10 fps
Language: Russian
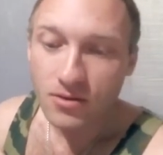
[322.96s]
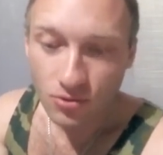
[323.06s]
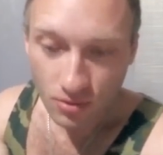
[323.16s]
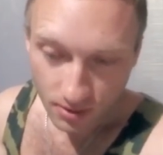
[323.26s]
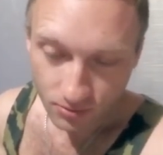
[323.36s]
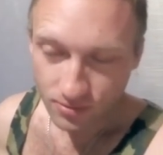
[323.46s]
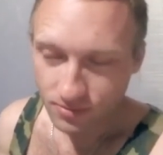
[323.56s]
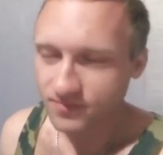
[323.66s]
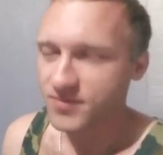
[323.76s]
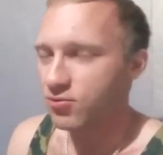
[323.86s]
Что радует?
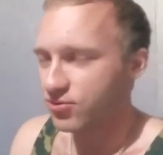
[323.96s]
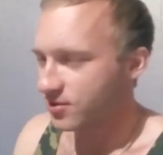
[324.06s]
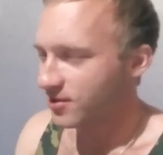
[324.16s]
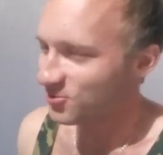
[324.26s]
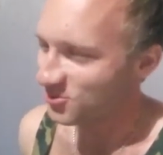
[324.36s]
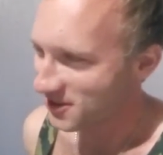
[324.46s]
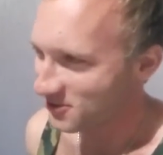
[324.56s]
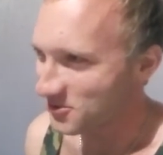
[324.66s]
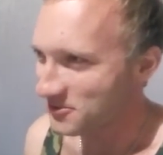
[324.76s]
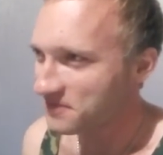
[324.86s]
Я уже сказал, что
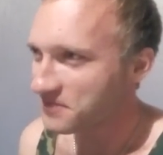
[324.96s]
радует.